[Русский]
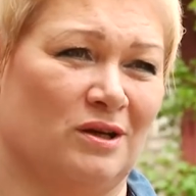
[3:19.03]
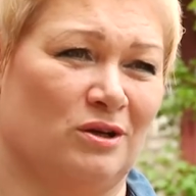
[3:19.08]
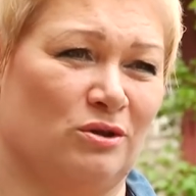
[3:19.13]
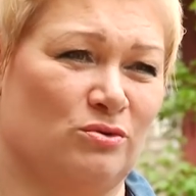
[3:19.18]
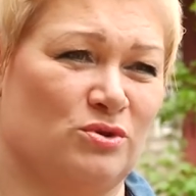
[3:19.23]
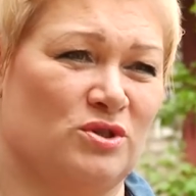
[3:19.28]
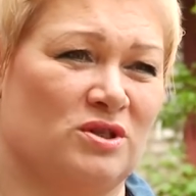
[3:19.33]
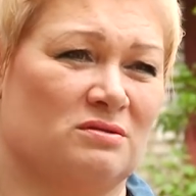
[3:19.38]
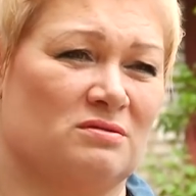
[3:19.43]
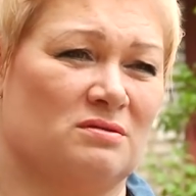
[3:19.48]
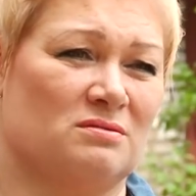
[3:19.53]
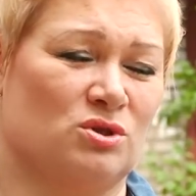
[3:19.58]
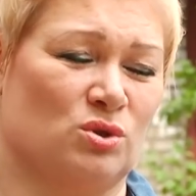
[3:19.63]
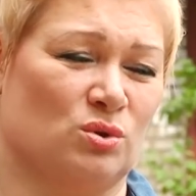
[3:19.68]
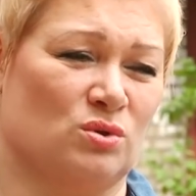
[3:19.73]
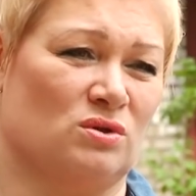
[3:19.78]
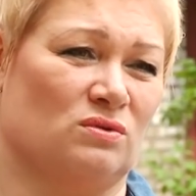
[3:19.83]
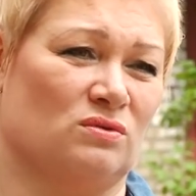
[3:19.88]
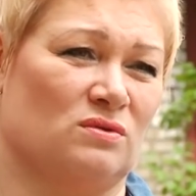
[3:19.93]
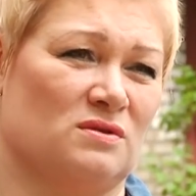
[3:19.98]
Люди
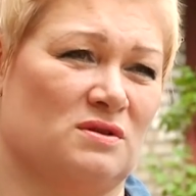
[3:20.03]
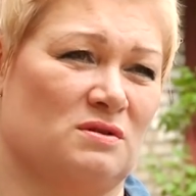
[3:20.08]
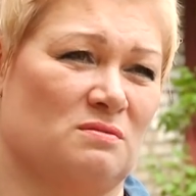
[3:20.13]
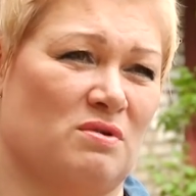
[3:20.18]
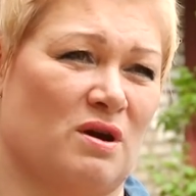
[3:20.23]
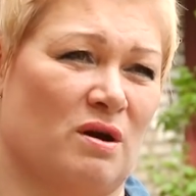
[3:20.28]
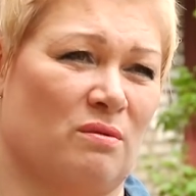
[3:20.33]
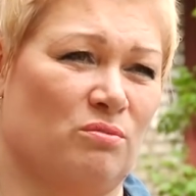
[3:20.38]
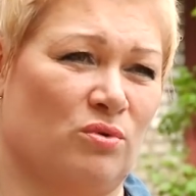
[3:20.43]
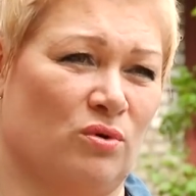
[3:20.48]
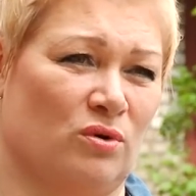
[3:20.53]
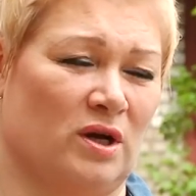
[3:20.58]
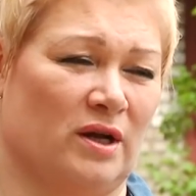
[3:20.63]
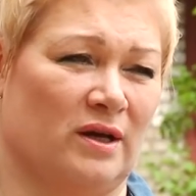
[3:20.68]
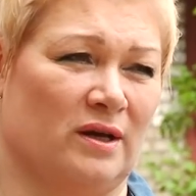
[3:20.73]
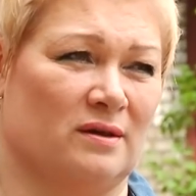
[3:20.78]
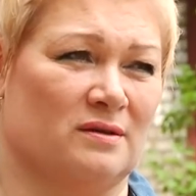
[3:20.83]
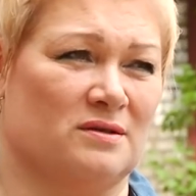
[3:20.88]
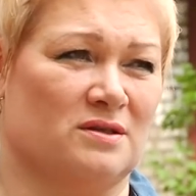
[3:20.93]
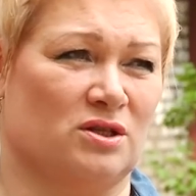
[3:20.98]
чувствуют себя
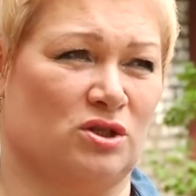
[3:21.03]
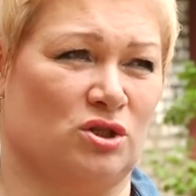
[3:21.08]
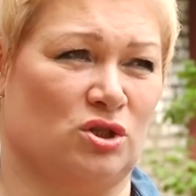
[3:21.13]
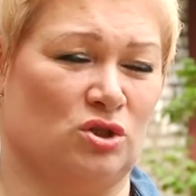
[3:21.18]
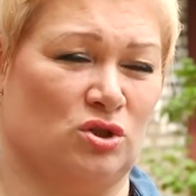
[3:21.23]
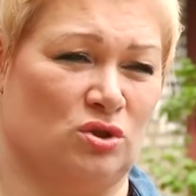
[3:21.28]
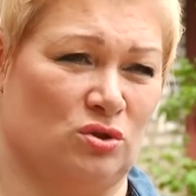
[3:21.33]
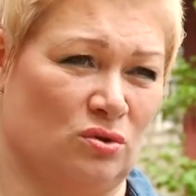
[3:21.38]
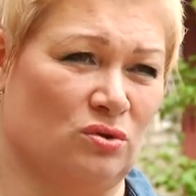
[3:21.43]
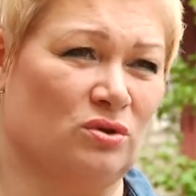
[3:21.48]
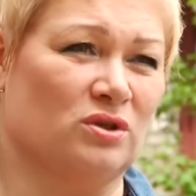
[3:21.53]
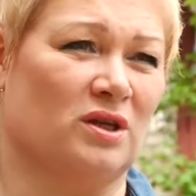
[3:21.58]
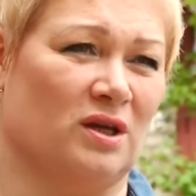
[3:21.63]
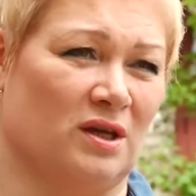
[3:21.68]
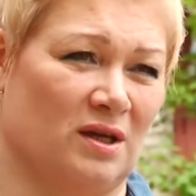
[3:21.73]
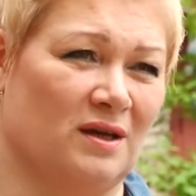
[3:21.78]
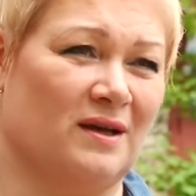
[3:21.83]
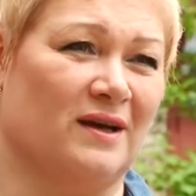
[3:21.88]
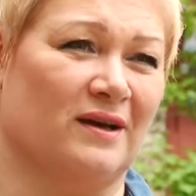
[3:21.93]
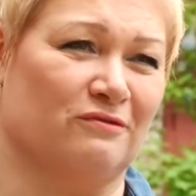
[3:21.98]
более
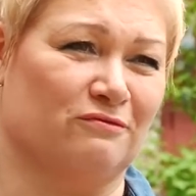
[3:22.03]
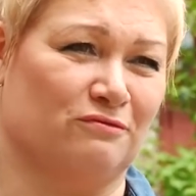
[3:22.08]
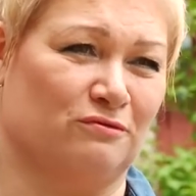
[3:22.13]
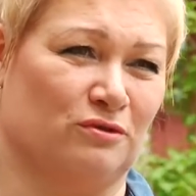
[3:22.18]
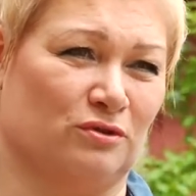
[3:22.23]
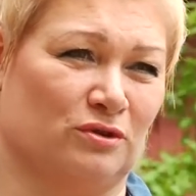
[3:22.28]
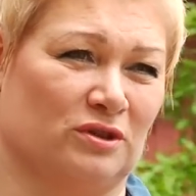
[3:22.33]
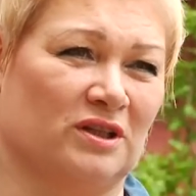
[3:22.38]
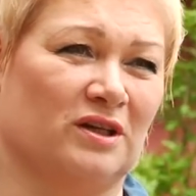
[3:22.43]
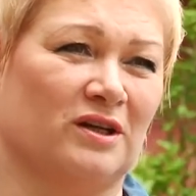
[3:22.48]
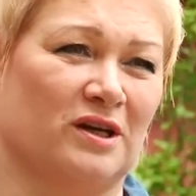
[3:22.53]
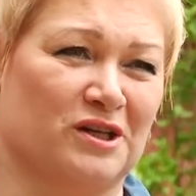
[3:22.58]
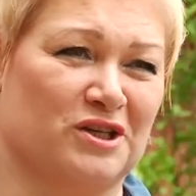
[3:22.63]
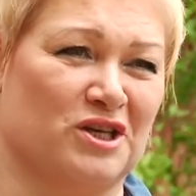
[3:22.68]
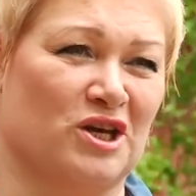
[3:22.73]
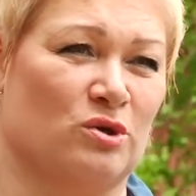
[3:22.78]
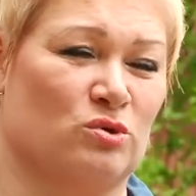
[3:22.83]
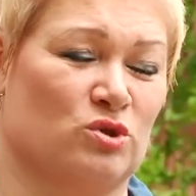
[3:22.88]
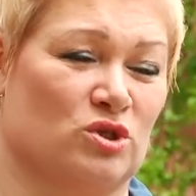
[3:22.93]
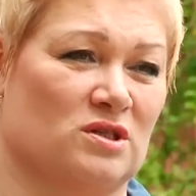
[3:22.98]
защищенно и комфортно, как
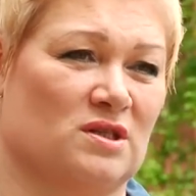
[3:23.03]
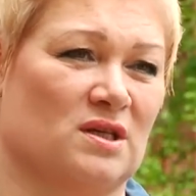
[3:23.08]
я уже